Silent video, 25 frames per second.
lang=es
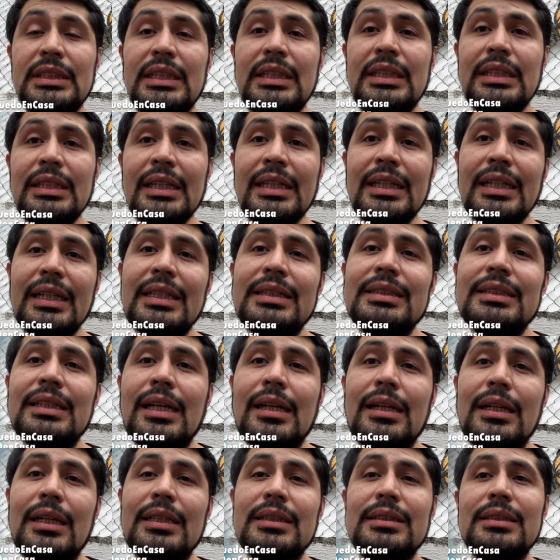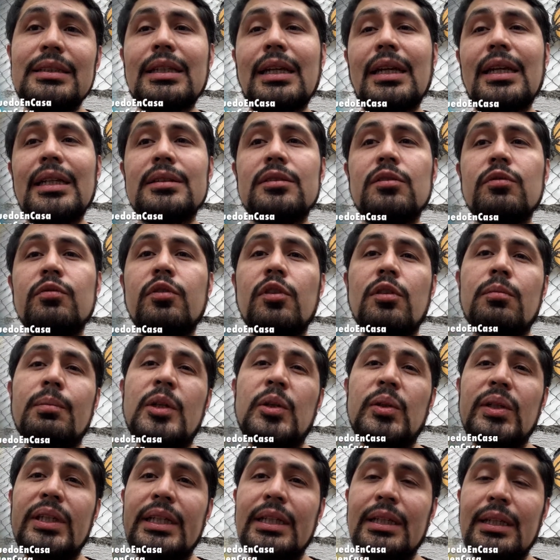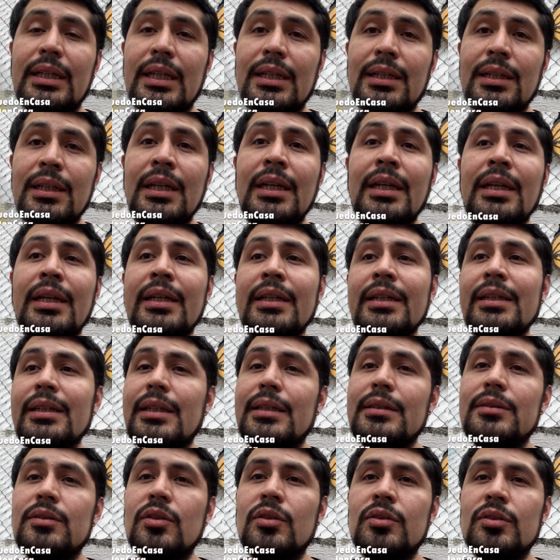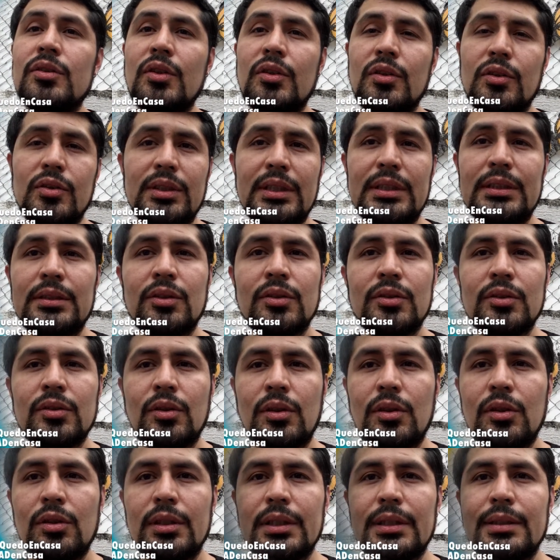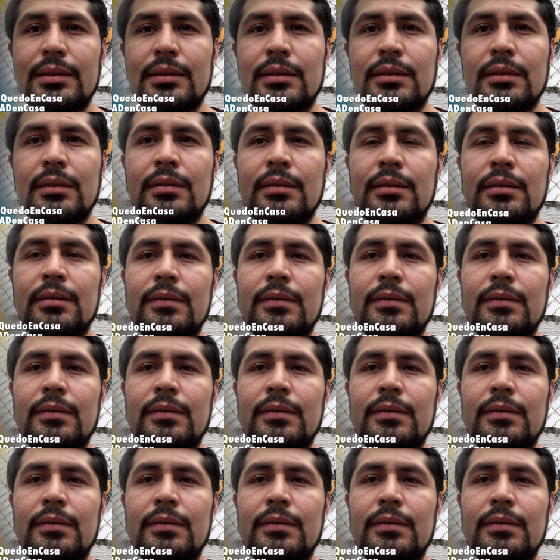y regresarlas a su forma original, que son todos estos colores.